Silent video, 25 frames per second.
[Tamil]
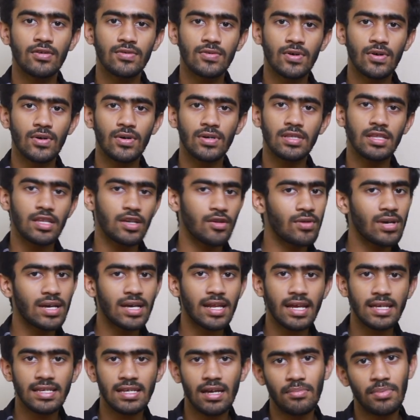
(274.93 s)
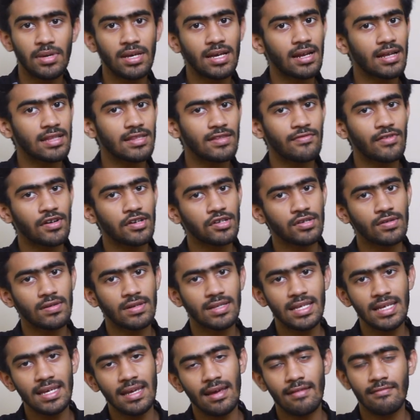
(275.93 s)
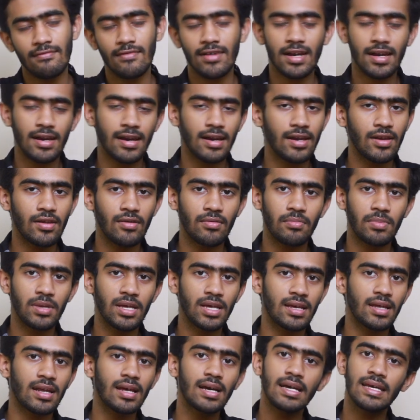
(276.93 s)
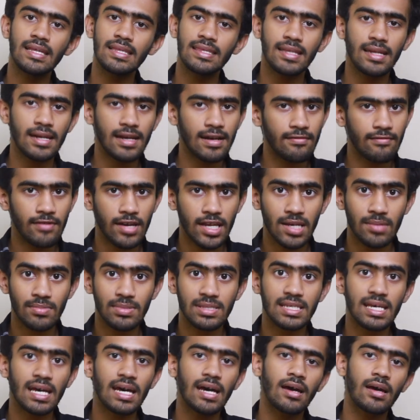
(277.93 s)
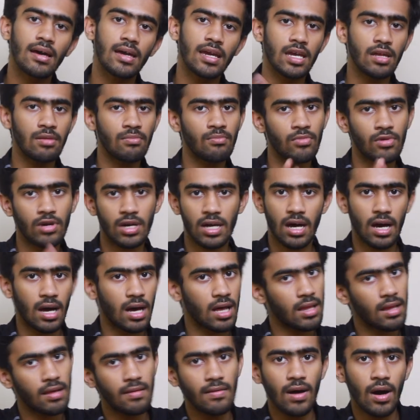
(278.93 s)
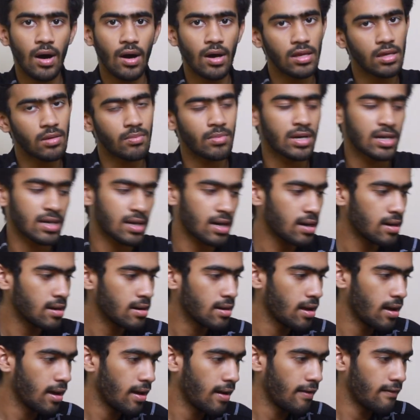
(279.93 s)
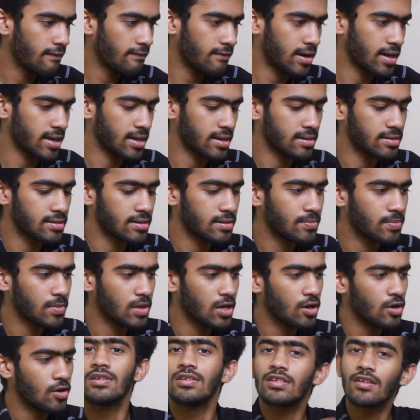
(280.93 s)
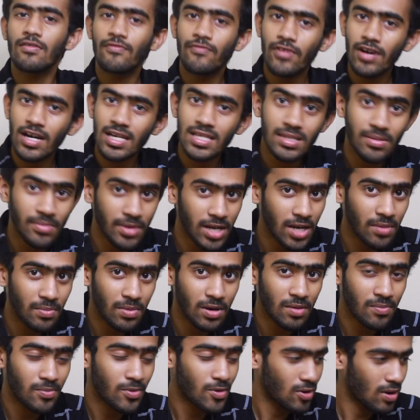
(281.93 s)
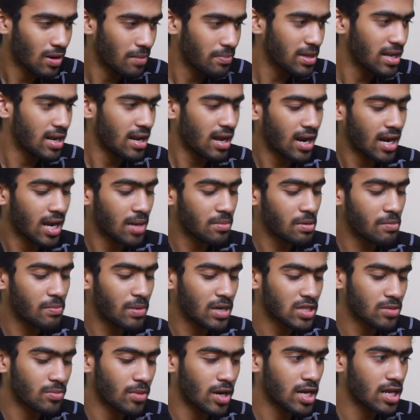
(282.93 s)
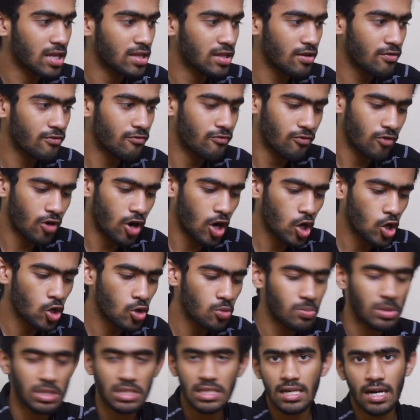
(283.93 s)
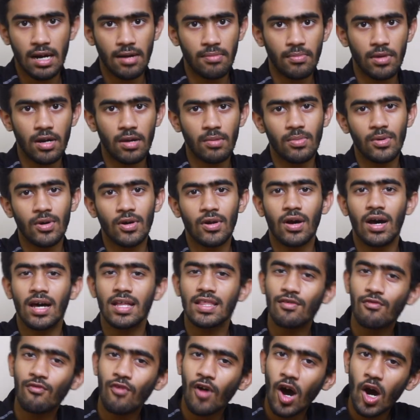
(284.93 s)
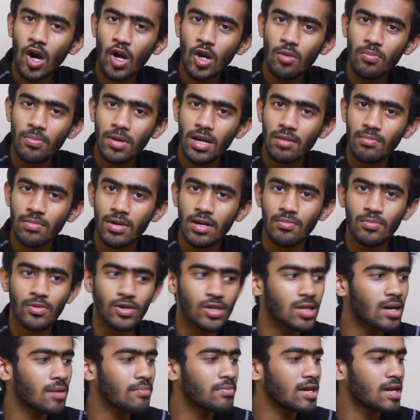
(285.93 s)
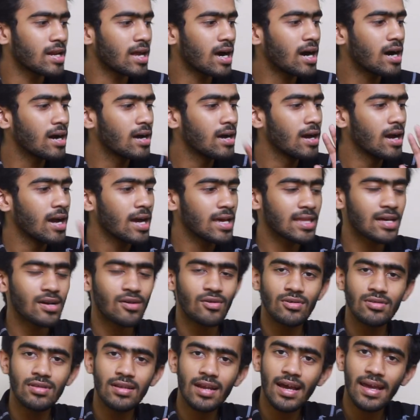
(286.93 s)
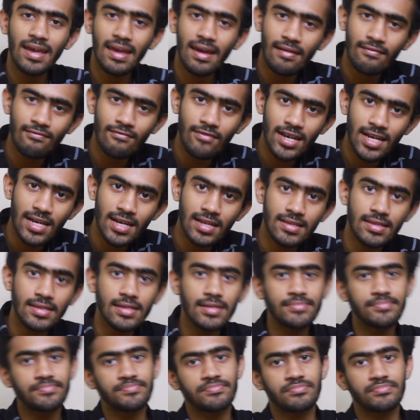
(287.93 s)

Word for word: ஸோ இந்த யூனிக் ரேஞ்ச் அப்படிங்கிற அந்த ஃபங்க்ஷன் வந்து என் ஒன் என் அப்படிங்கிற இந்த ரெண்டு வேரியபிள்ஸை இன்புட்டாக அதாவது ஆர்குமெண்ட்டாக வாங்கிக்கிது ஸோ ஃபர்ஸ்ட் நம்ம என்ன பண்ண போகிறோம் அப்படின்னா நம்ம பார்த்த மாதிரி அந்த ஃபார்லூப் வந்து ரன் பண்ண போகிறோம் அந்த ஃபார்லூப் என்ன பண்ண போகுது அப்படின்னா இந்த கொடுத்துருக்க என் ஒன்லேருந்து